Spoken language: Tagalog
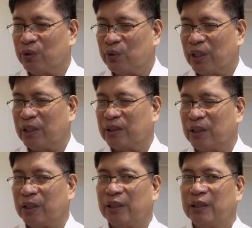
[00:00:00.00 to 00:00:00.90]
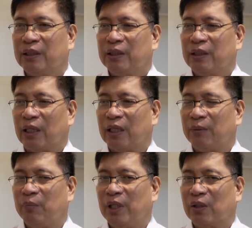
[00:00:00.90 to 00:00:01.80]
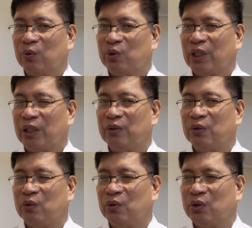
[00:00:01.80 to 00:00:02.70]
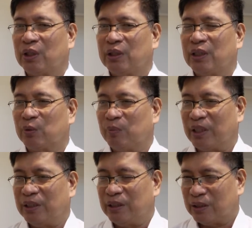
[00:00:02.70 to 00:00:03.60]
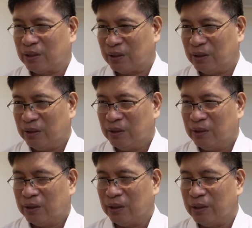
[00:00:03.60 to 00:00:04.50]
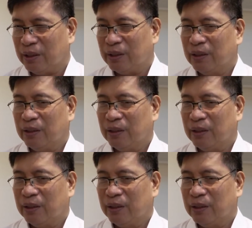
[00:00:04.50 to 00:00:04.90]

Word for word: doon nga sa nakabilanggo siya ngayon doon sa Dasbariñas City.